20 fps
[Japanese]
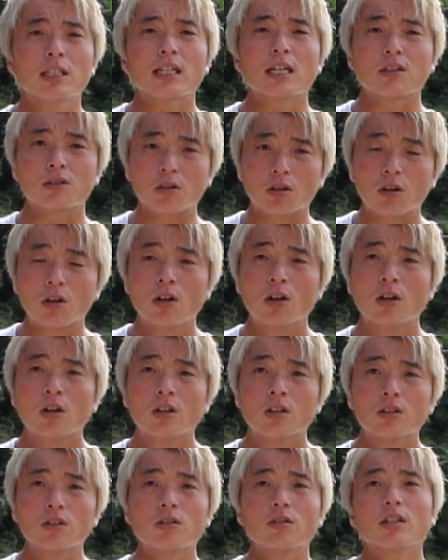りたいと
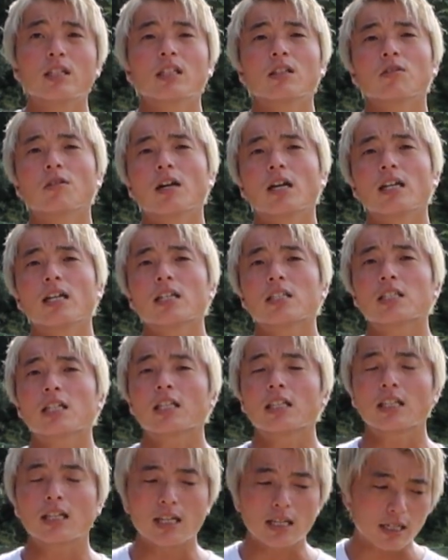いう方とかいらっ
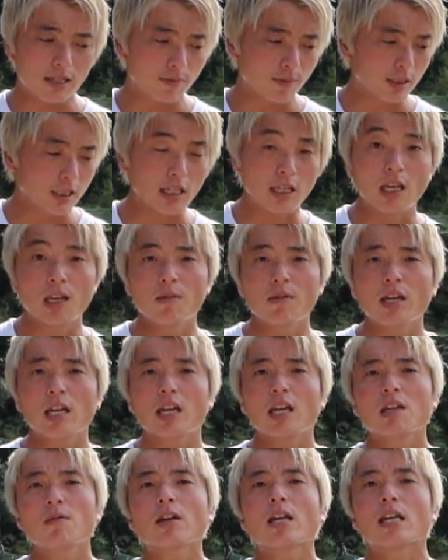しゃったら、ぜひ愛
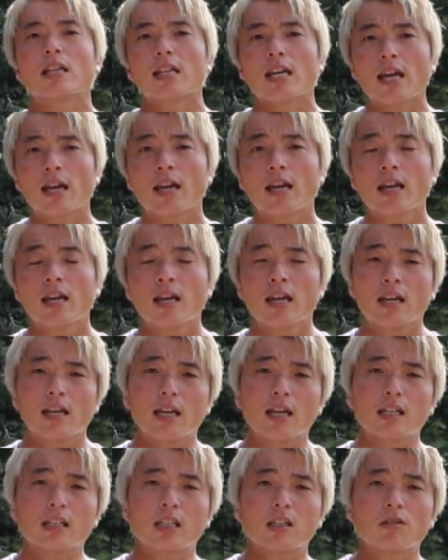媛県ね、
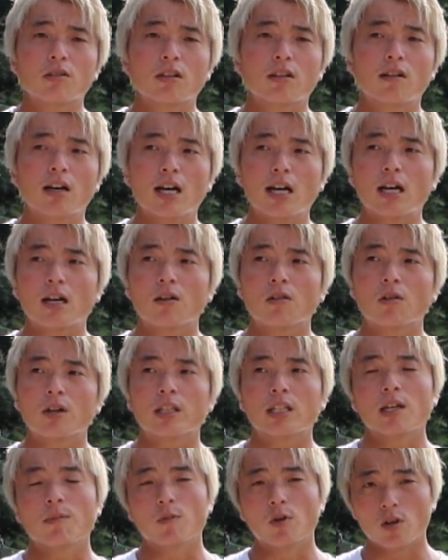来た時はご
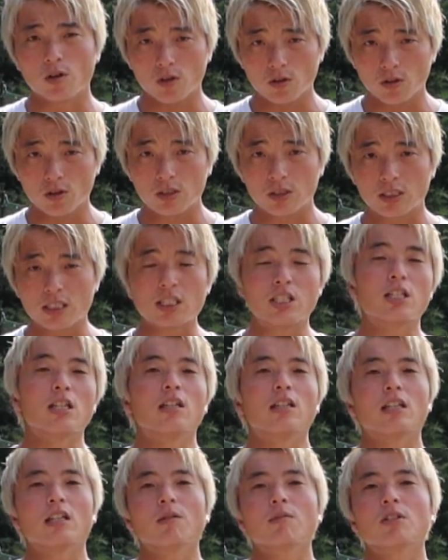案内もさせて
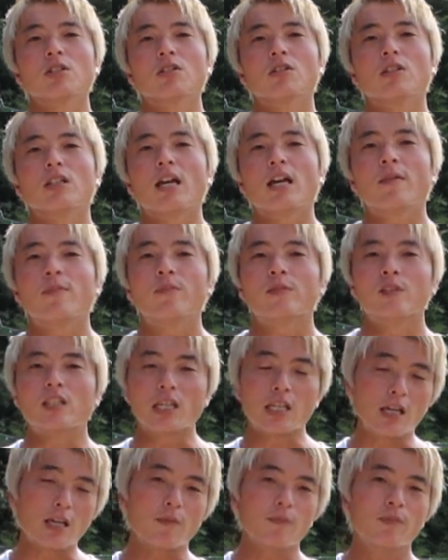いただきますので、
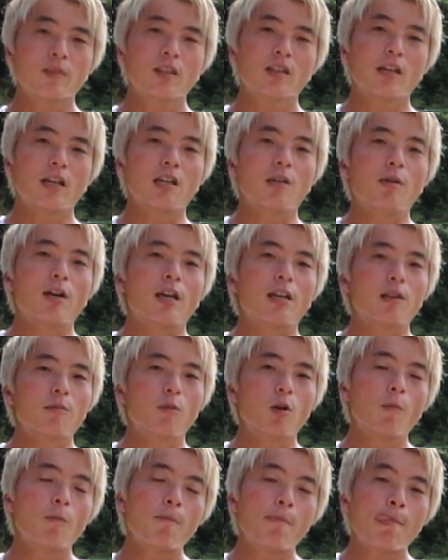ぜひ愛媛県に
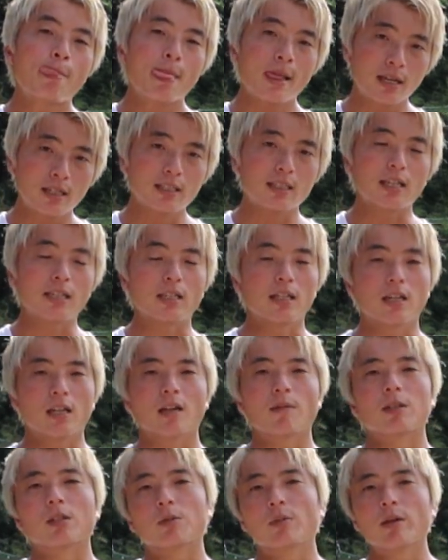も来ていただ
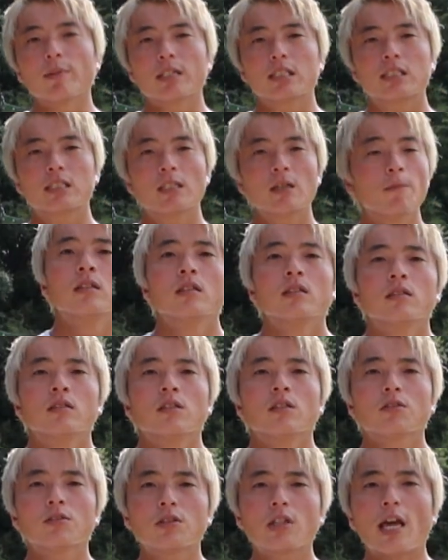ければと思います。
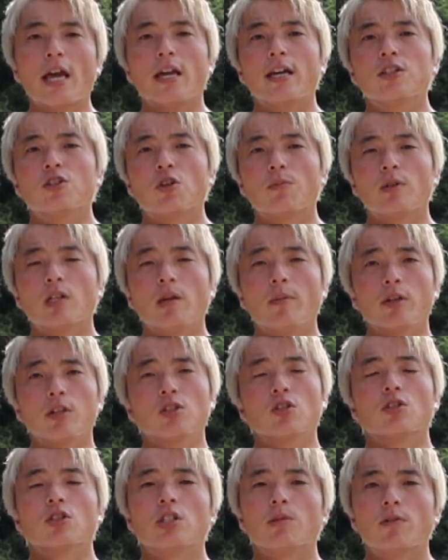ということで、以上 BMX
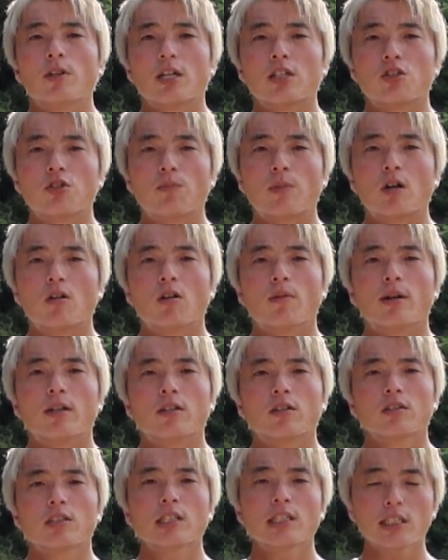ショーチームラッシュパフォーマー
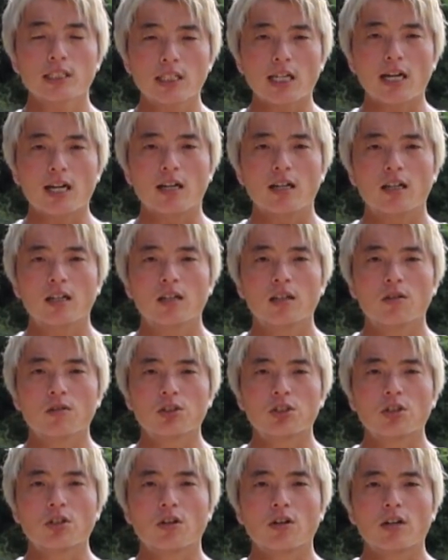の拠点でした。
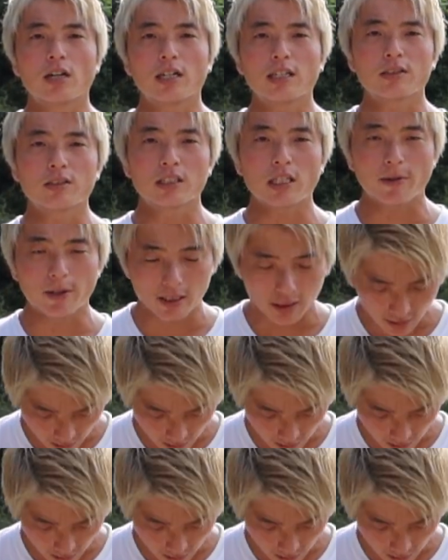ご視聴ありがとうございま